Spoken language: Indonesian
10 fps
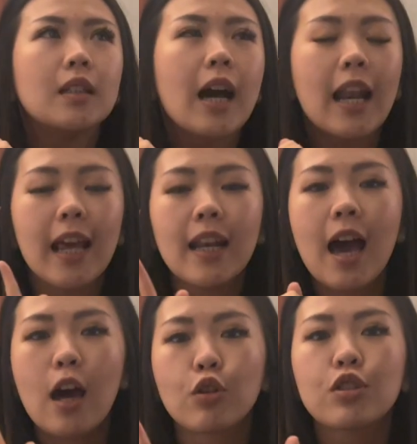Kalian
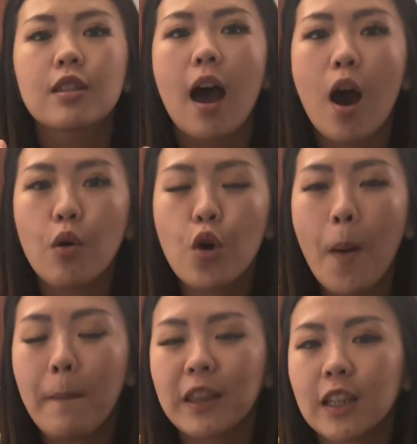harus tahu
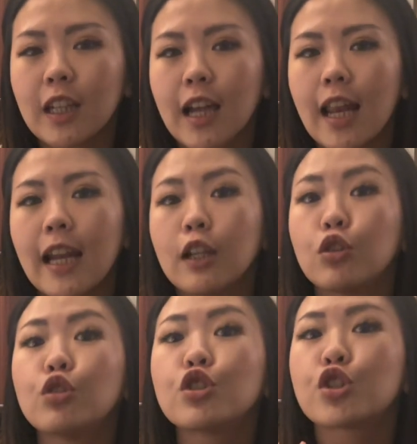kompetitor kalian
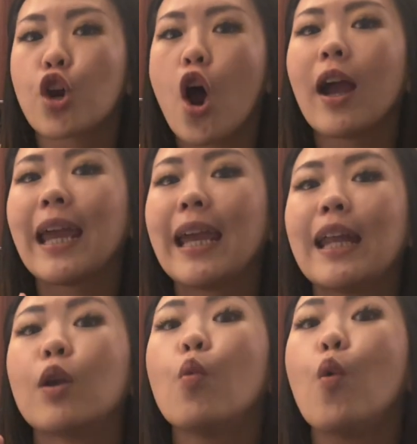itu strong
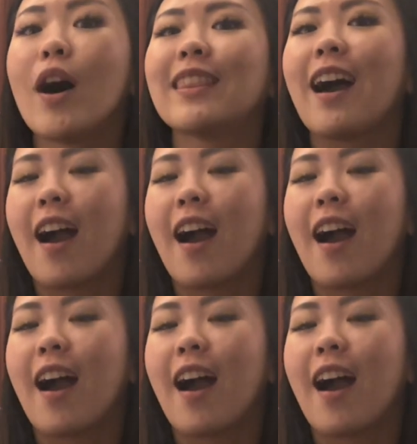in what